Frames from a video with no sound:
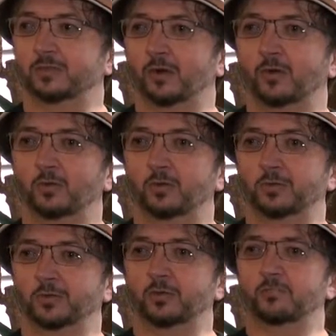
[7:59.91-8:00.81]

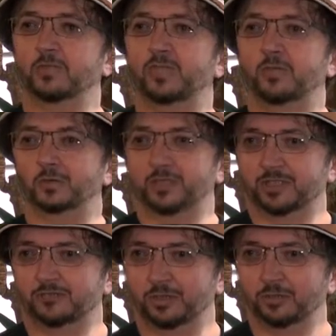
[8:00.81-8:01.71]
rencontre de millions
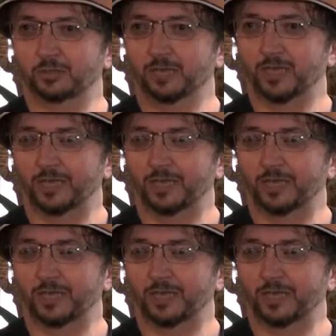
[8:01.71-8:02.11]
d'individus.